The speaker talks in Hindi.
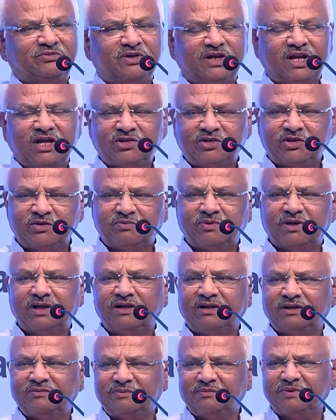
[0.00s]

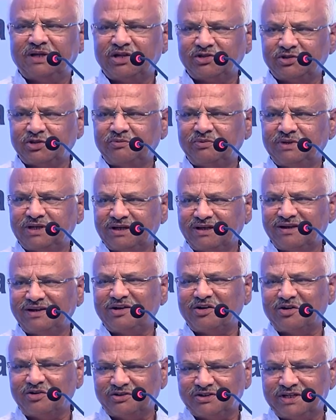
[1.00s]
फिलासफल फिलोसॉफिकल
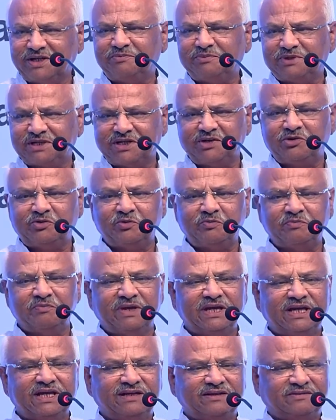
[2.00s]
कॉन्सेप्ट के रूप
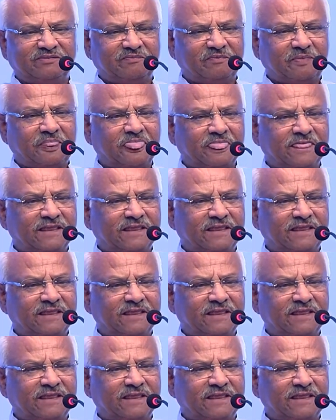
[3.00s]
में